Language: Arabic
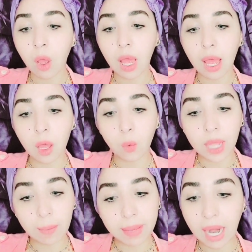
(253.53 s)
آه،
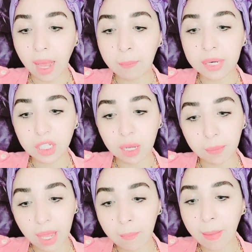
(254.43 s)
وكمان حب
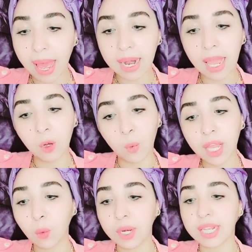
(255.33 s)
الشباب على الوجه
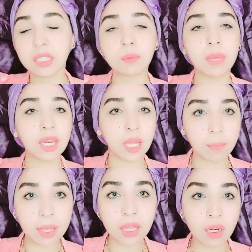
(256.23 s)
والجسم يعني
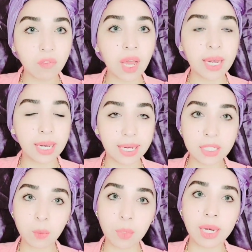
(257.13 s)
كمان تنفع
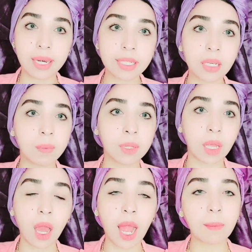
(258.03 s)
للجسم للناس اللي
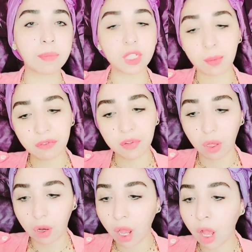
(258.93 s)
بيطلع حب شباب في
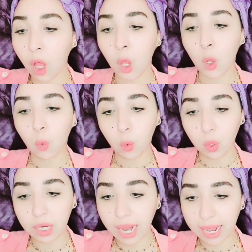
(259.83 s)
ظهرها
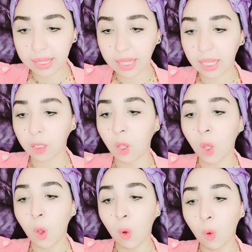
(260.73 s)
وكل الحاجات ديت
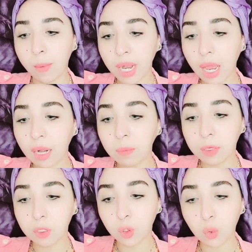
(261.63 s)
ومنعا
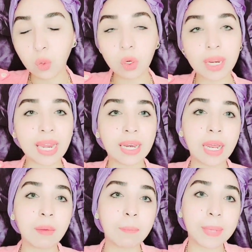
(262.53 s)
من ظهور يعني
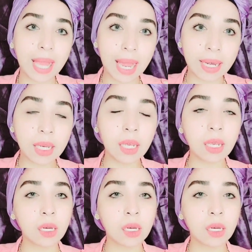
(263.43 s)
اللي هي بتخلي